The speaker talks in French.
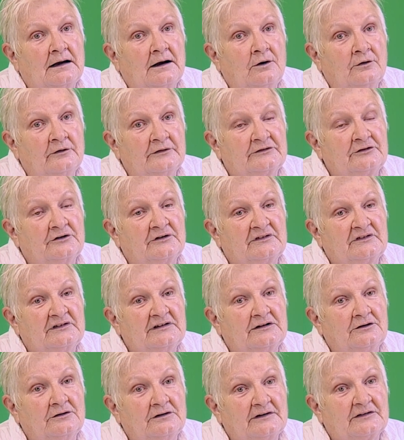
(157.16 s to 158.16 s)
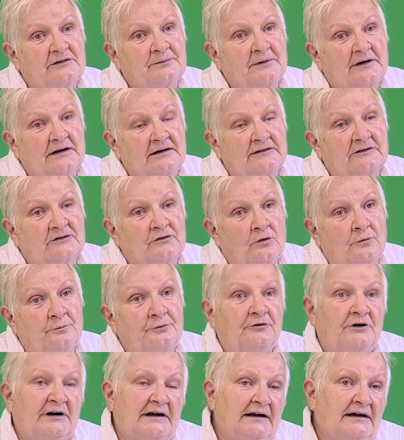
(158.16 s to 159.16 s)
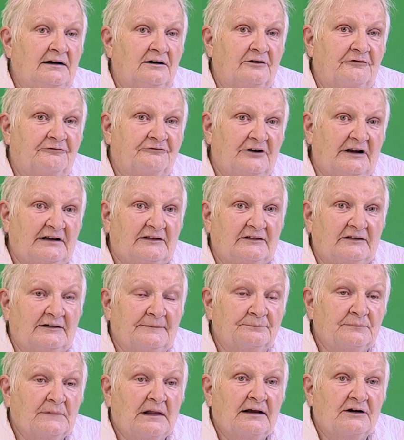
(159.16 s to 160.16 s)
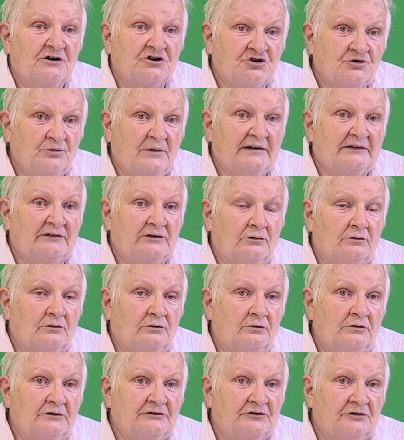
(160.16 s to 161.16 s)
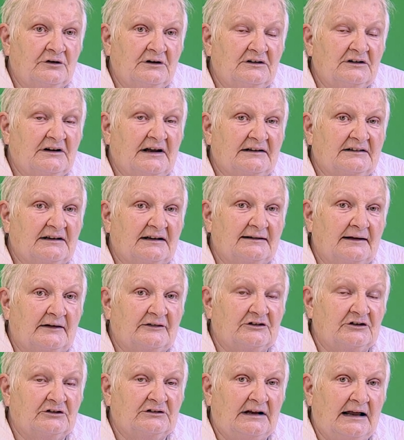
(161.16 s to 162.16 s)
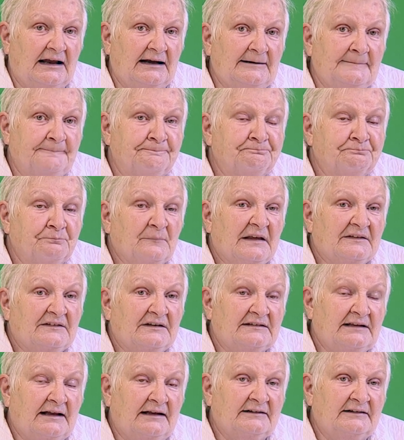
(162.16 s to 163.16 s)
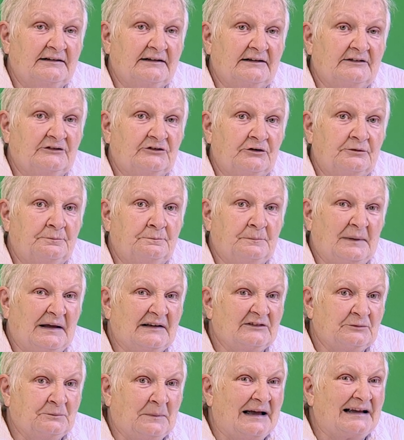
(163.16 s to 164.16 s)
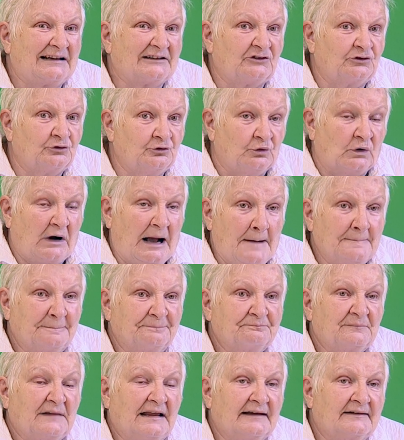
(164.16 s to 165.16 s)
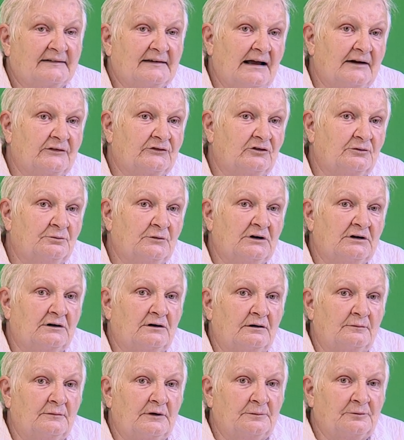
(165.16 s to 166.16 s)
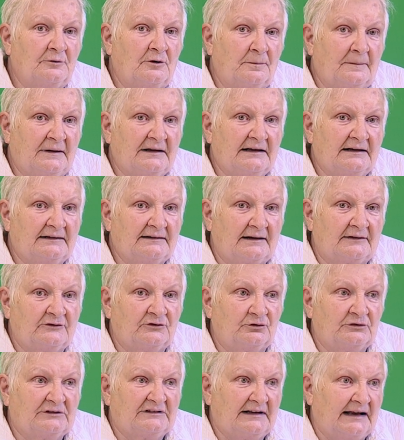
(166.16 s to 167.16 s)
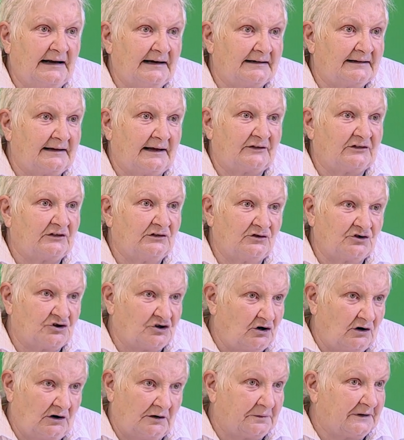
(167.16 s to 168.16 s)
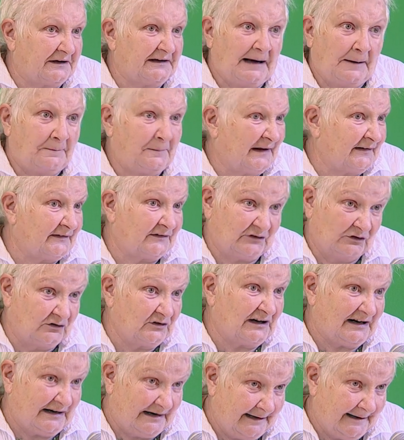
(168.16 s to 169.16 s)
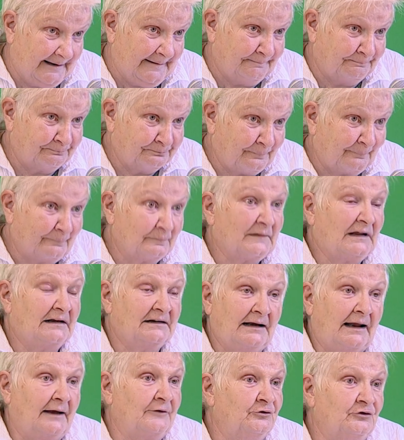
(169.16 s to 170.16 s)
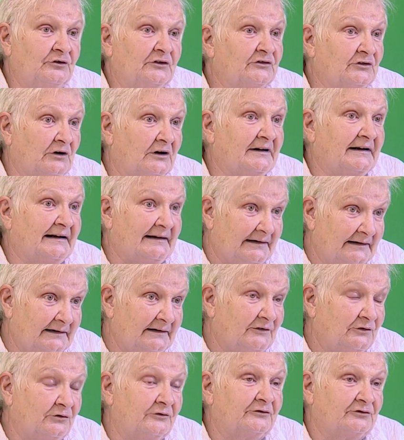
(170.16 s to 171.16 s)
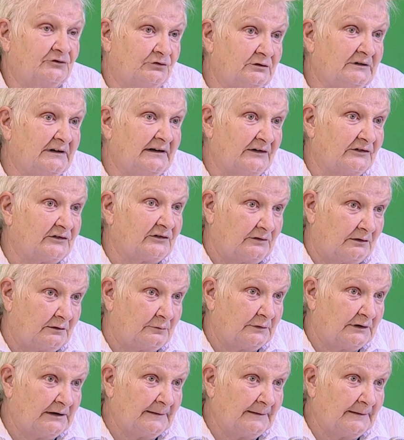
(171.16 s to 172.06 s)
on se dit que l'espéranto pourrait en fait jouer son rôle de langue internationale, c'est-à-dire de passe-partout. Exactement comme un propriétaire d'hôtel qui a 100 chambres, il n'a pas 100 clés, il a une seule clé qui ouvre toutes les chambres.